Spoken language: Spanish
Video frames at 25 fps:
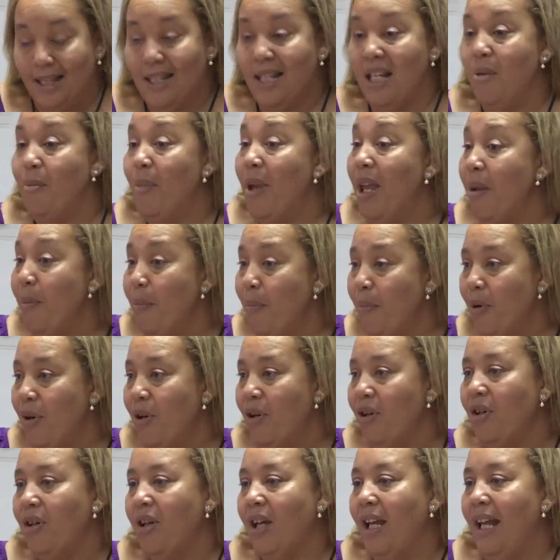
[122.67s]

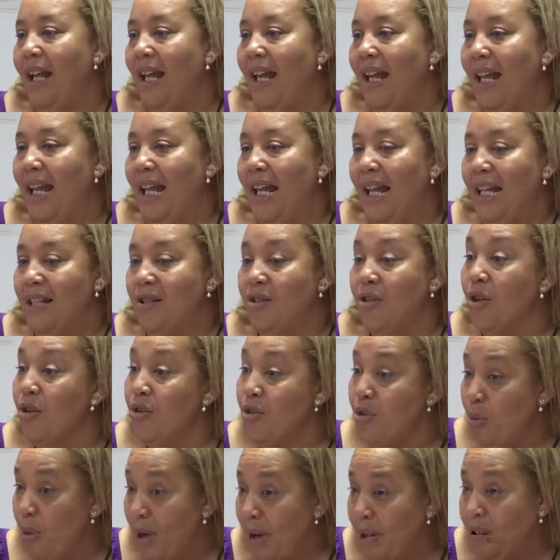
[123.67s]
Asimismo, eh,
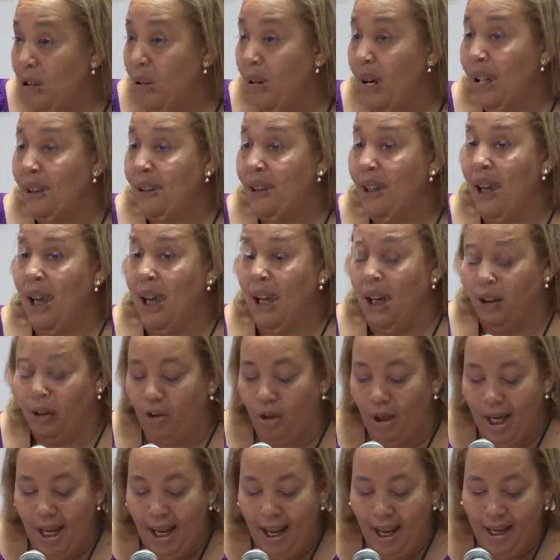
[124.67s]
son sujetos de este
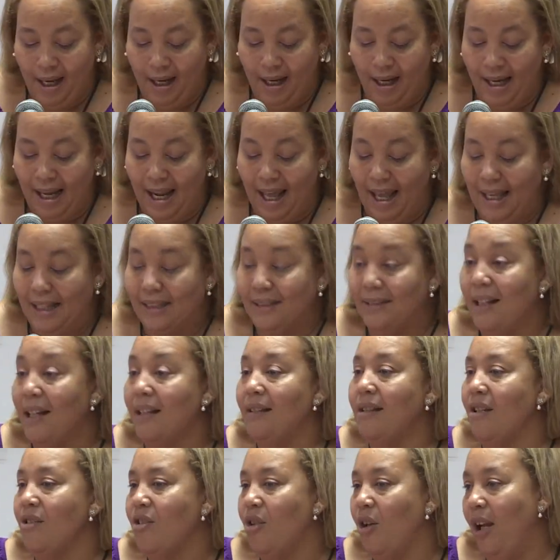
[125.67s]
decreto ley las
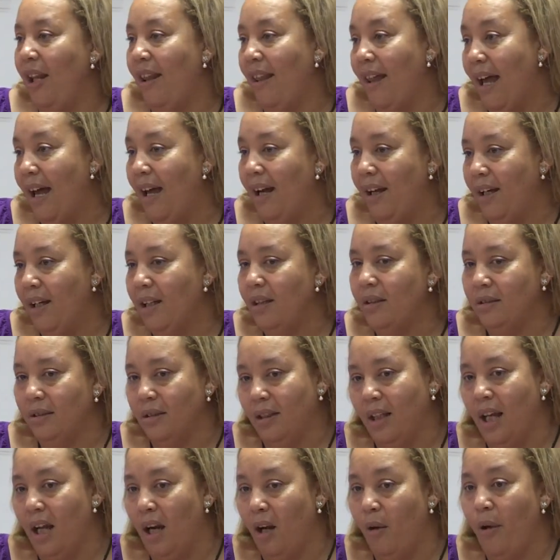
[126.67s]
gestantes solidarias,
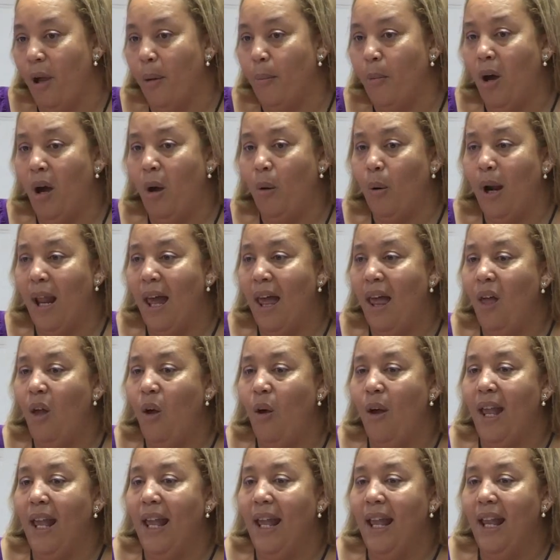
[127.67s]
que ya habíamos
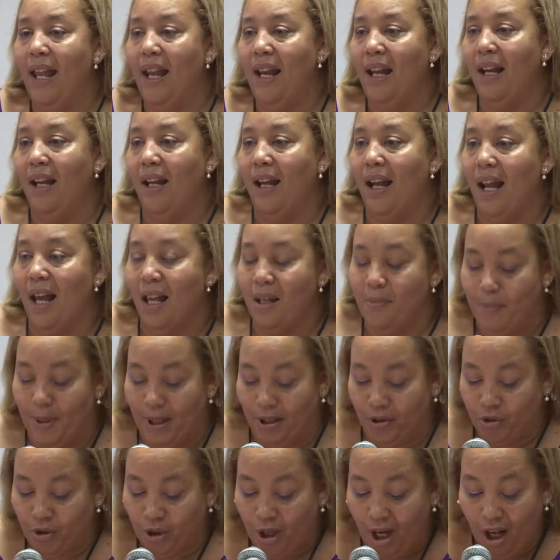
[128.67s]
hablado, y las
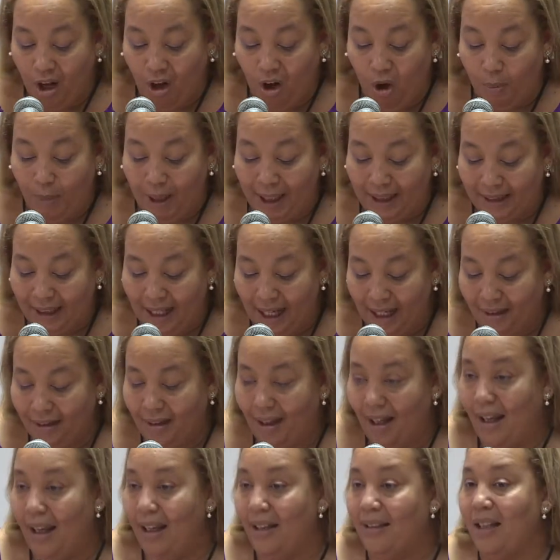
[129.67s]
personas
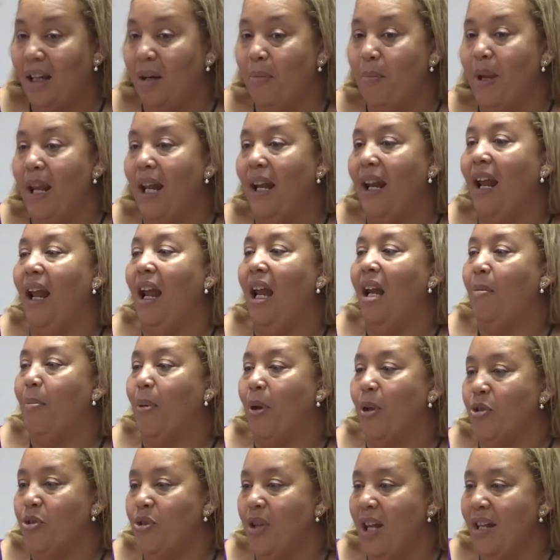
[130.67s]
comitentes que intervienen en
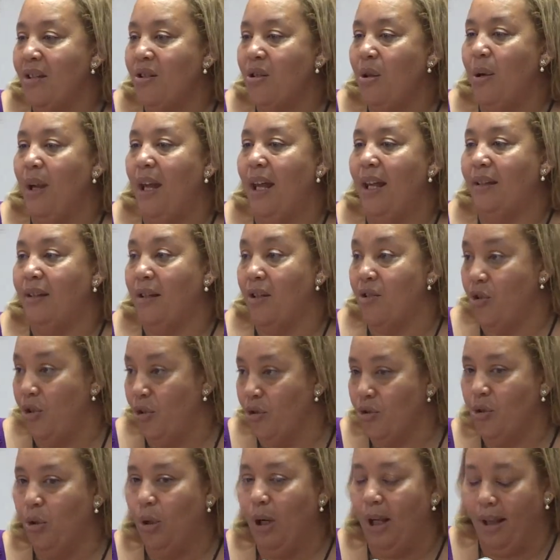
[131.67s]
el proceso de
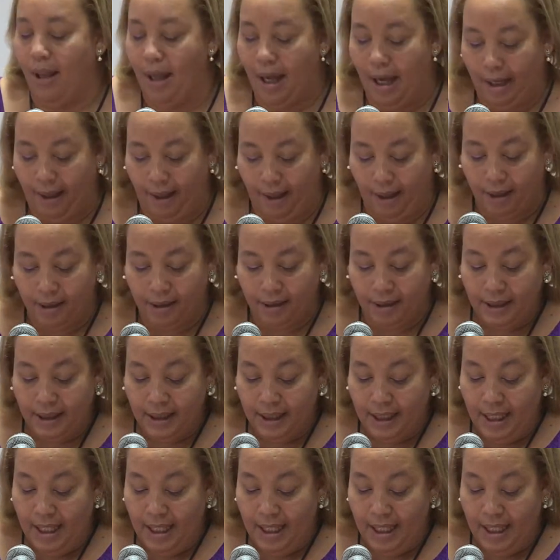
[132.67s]
gestación solidaria.